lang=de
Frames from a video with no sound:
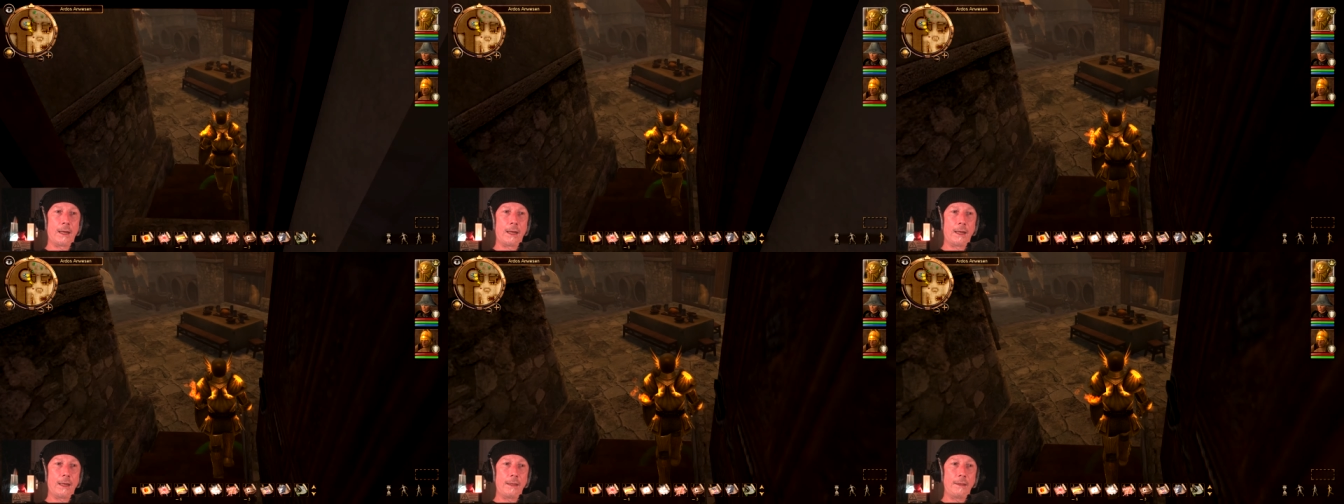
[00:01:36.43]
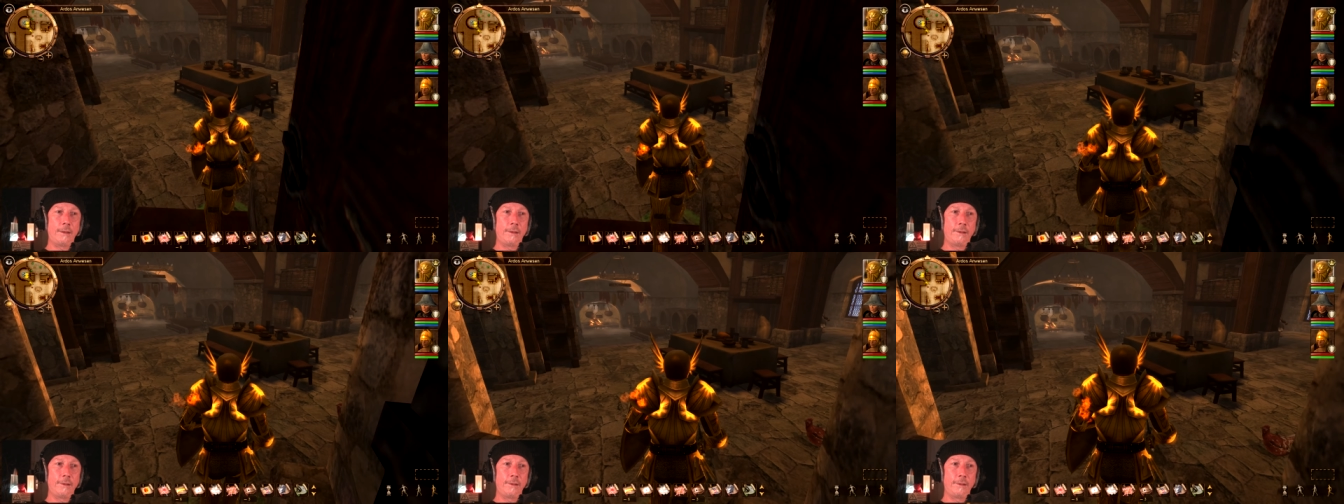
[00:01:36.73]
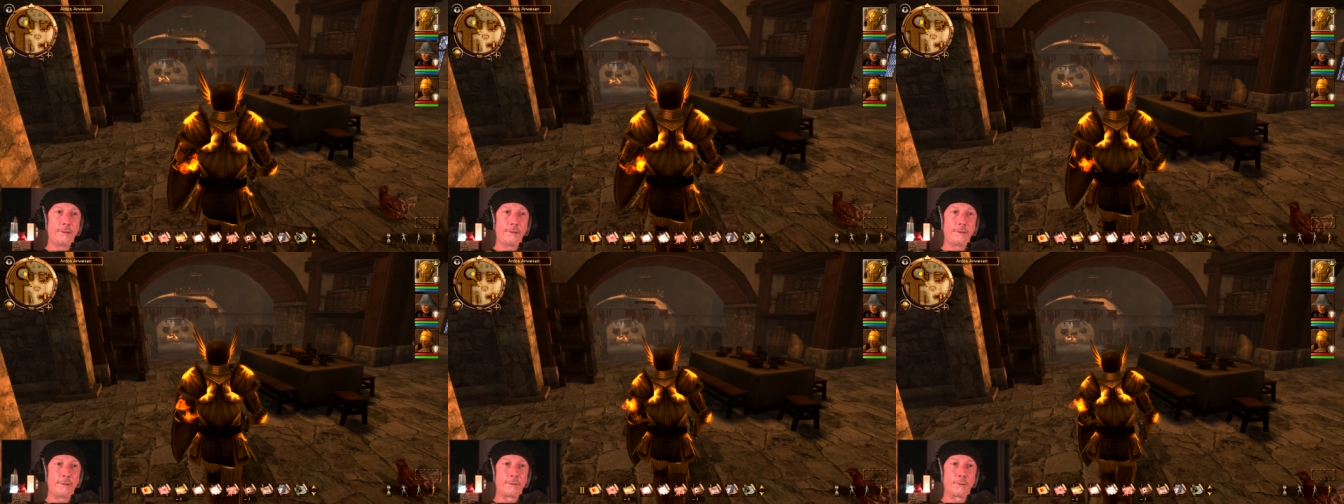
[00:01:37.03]

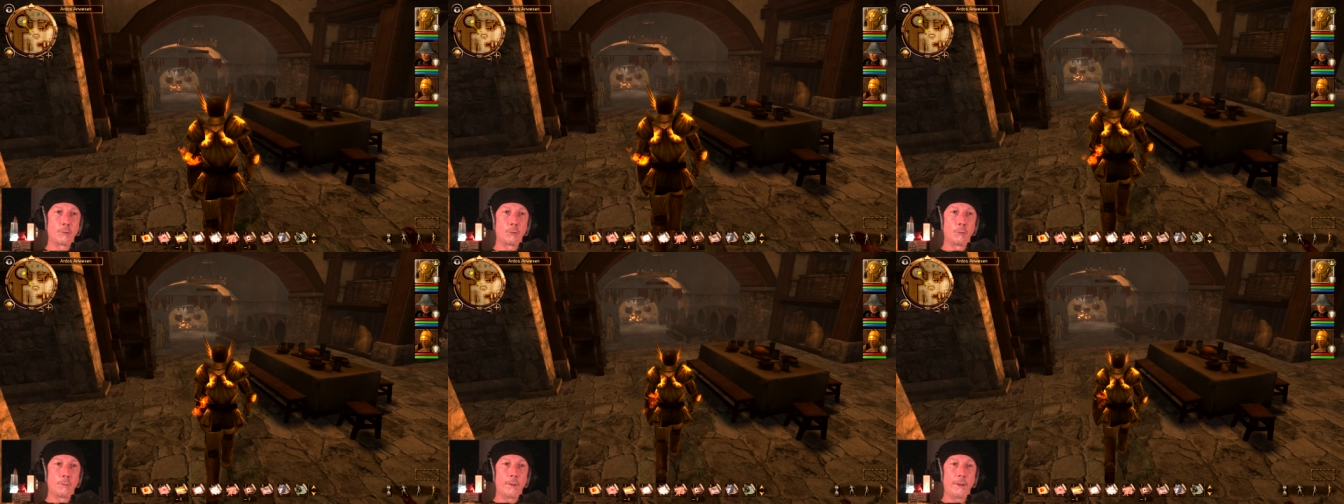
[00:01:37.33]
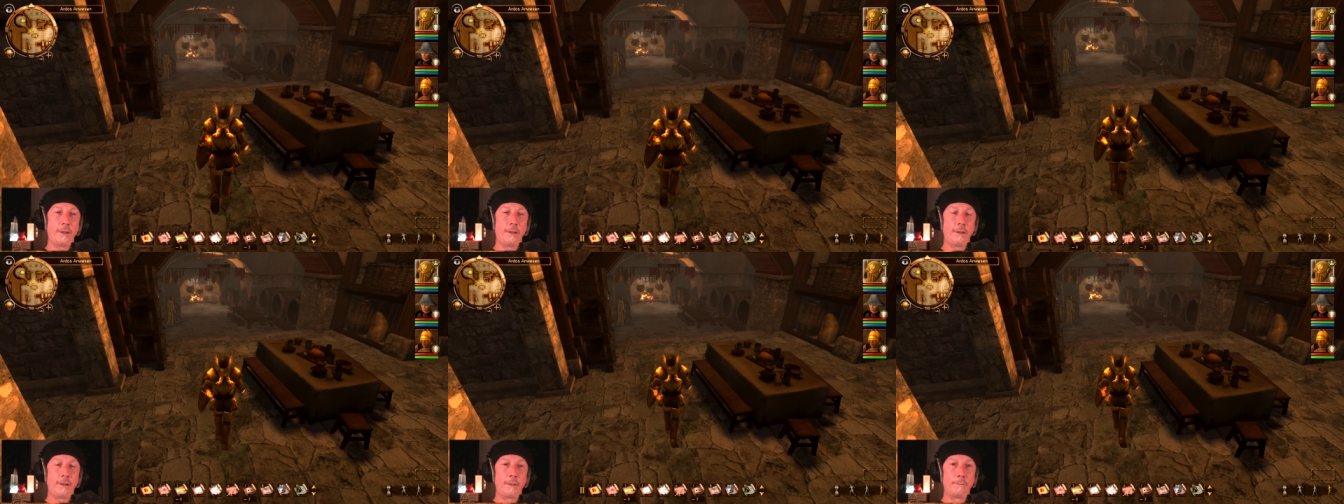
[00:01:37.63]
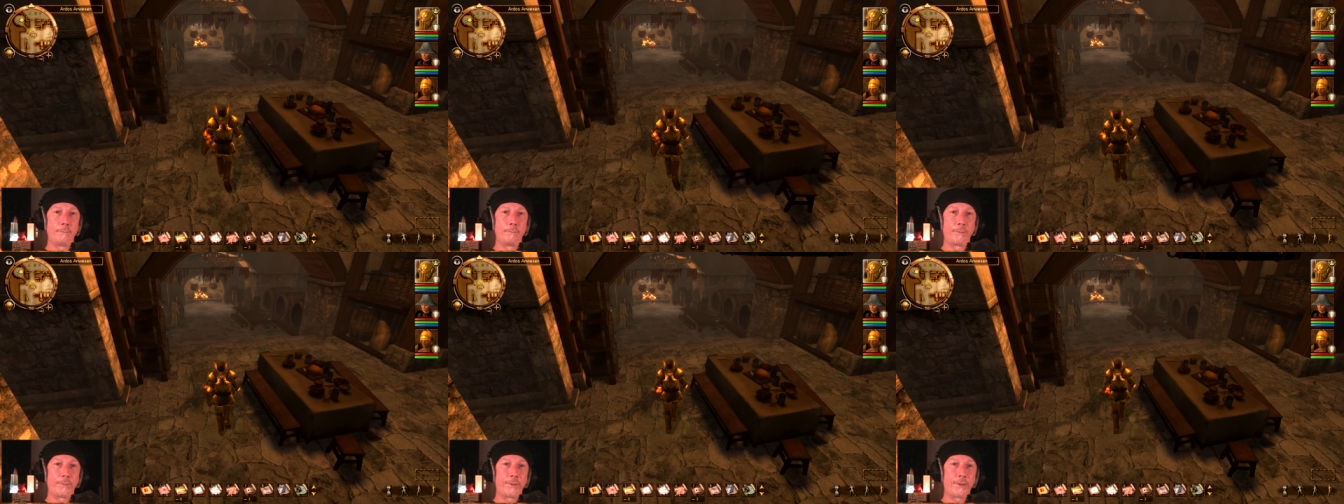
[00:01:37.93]
Also, meine
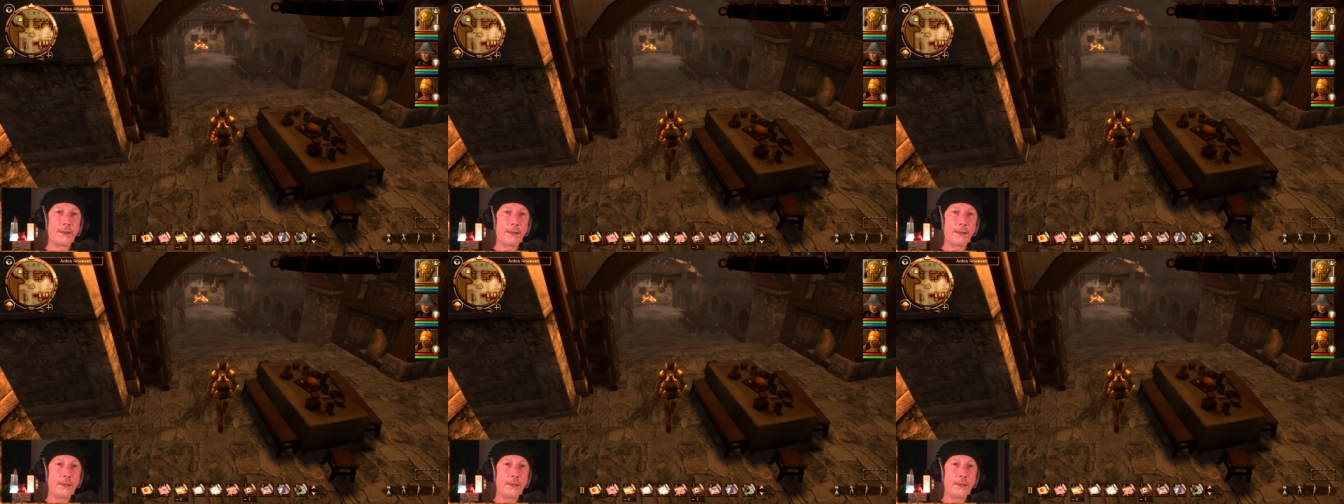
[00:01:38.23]
Lieben,